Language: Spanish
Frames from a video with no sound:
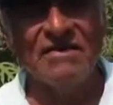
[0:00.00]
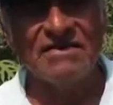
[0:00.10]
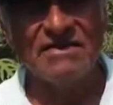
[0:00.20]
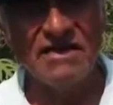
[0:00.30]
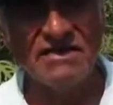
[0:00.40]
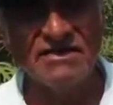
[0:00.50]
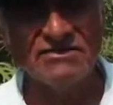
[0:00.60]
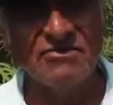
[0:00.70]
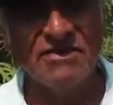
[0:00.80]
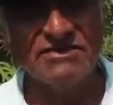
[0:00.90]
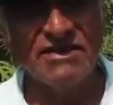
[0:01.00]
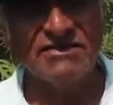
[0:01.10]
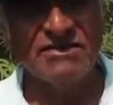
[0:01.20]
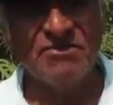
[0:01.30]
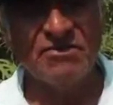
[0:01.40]
les agradezco
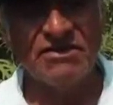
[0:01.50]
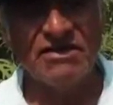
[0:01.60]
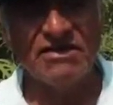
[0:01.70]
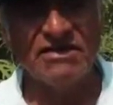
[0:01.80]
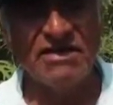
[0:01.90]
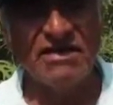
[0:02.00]
bastante porque